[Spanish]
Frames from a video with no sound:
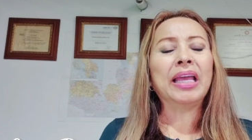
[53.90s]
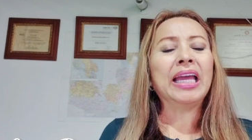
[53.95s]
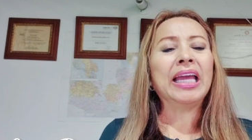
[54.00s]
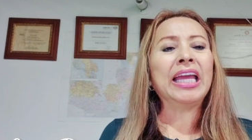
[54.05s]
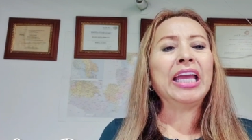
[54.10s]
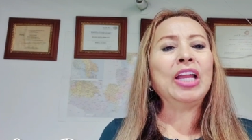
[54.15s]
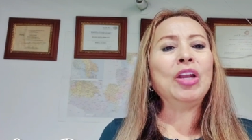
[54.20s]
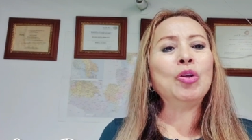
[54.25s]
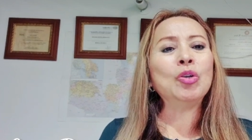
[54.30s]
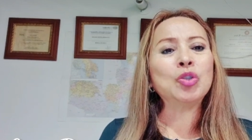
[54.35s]

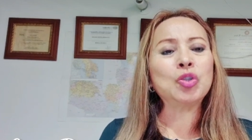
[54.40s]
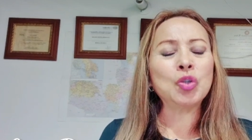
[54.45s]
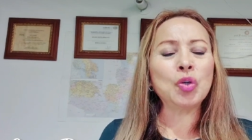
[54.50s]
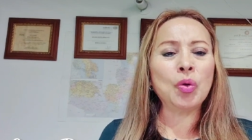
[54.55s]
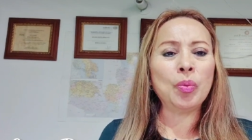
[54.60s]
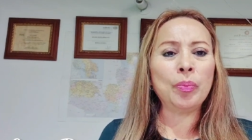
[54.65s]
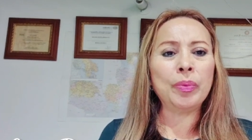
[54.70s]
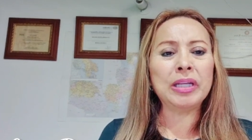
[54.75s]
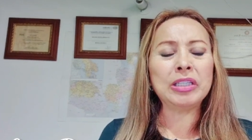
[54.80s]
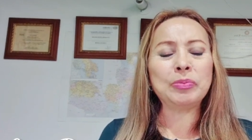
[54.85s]
y los
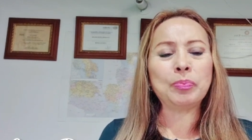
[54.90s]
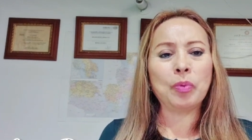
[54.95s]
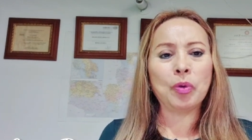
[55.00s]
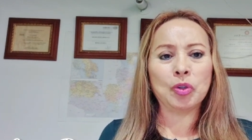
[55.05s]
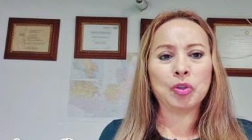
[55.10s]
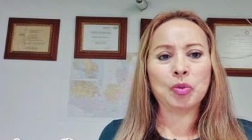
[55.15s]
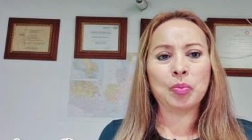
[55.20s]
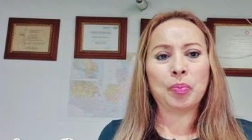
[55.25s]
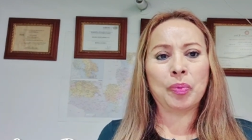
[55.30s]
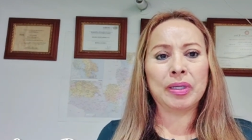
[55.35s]
hombres
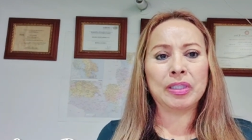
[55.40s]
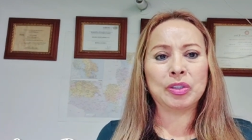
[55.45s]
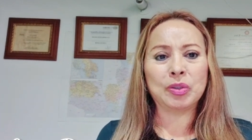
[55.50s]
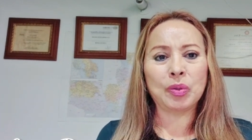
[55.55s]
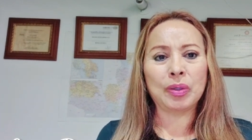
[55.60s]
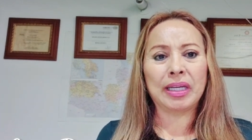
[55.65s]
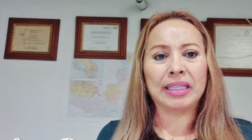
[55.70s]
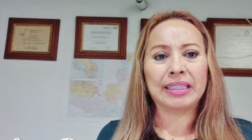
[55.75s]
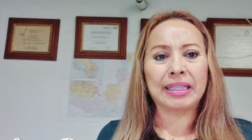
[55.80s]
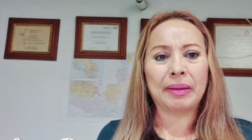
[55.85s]
por
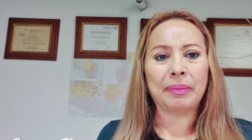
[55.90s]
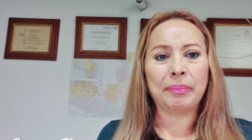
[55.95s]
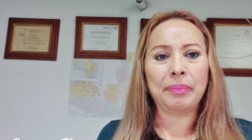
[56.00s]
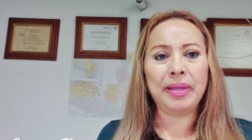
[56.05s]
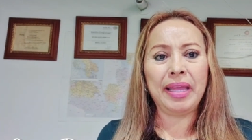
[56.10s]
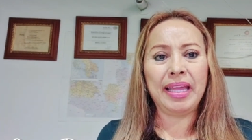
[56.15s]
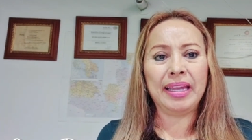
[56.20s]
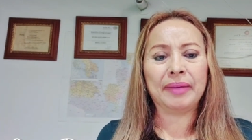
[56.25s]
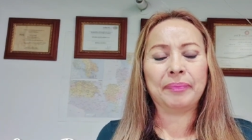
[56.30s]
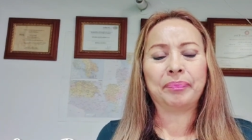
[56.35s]
supuesto que
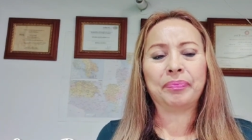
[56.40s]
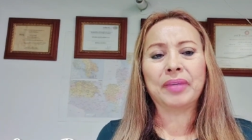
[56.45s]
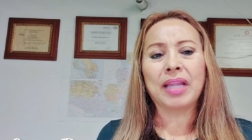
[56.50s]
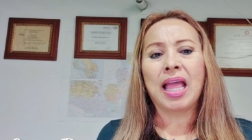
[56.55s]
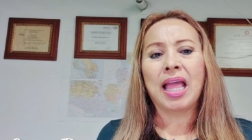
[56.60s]
también.